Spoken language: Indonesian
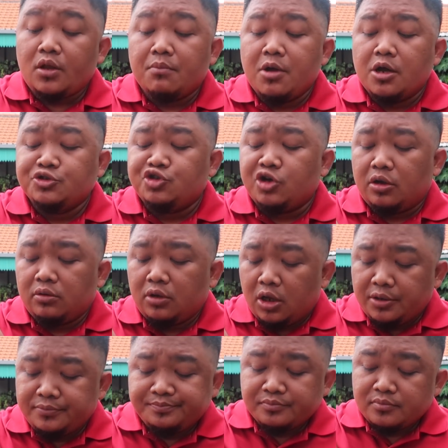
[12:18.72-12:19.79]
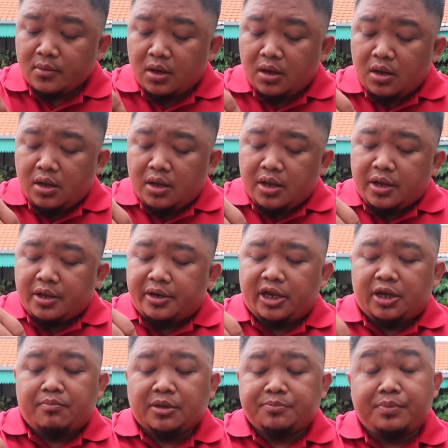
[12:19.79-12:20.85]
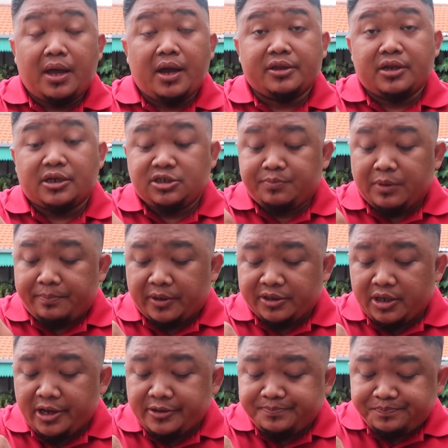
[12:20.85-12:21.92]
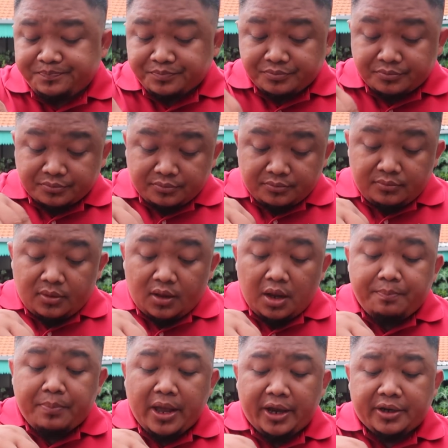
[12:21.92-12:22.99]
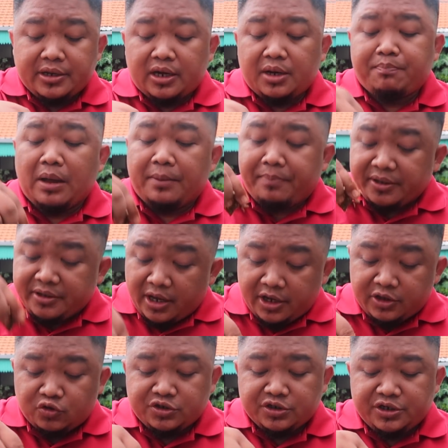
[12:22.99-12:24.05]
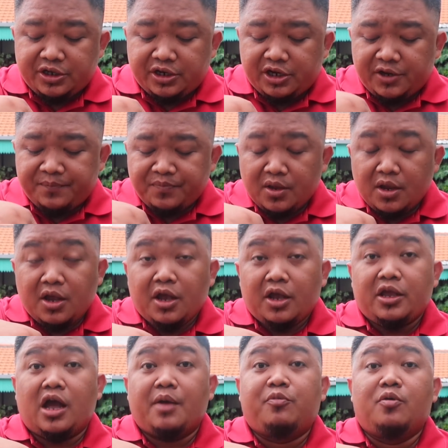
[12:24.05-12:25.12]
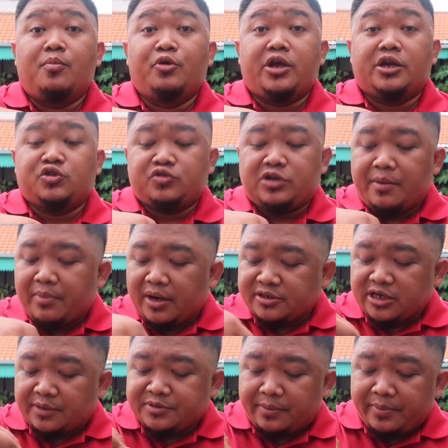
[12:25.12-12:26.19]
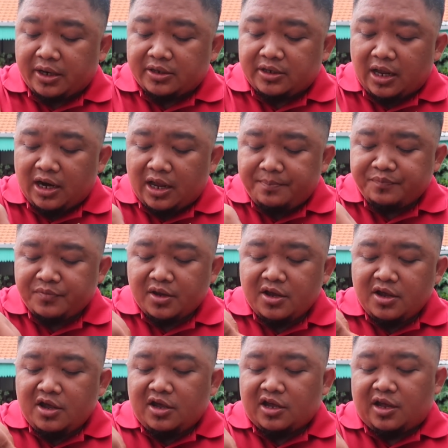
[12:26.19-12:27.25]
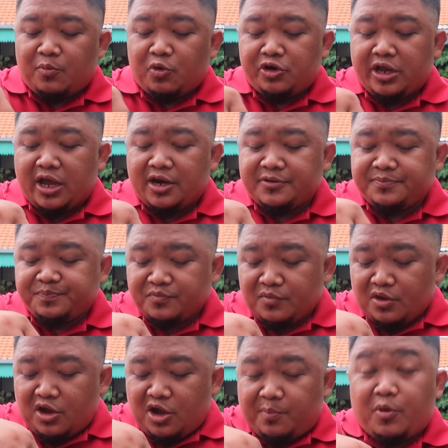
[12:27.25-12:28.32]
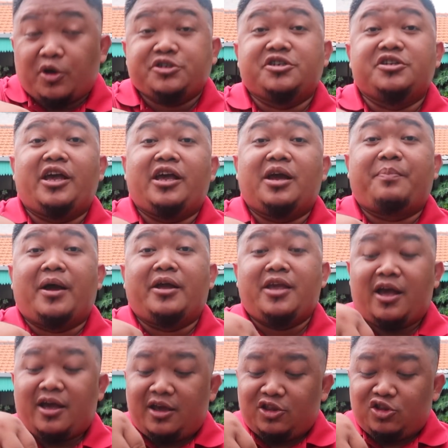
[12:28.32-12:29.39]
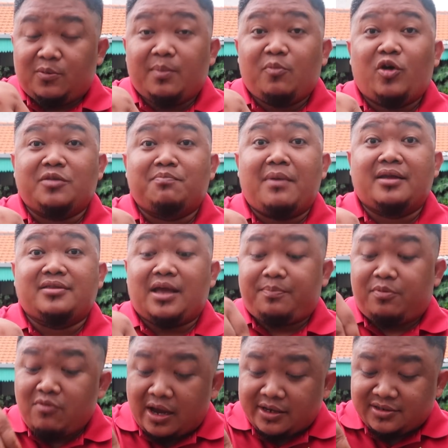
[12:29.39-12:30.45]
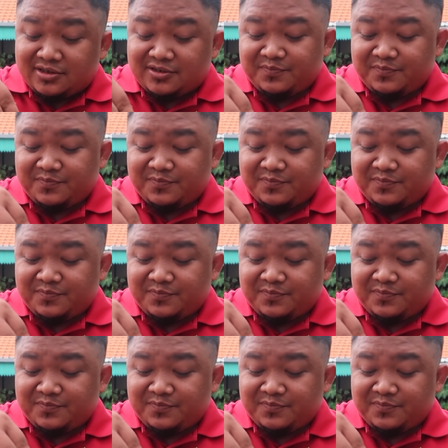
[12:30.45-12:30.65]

Masya Allah, nikmat banget nasi babatnya. Baik dari babatnya itu sendiri, yang bumbunya sudah meresap sampai ke dalam. Kemudian porsinya yang banyak itu membuat mata puas.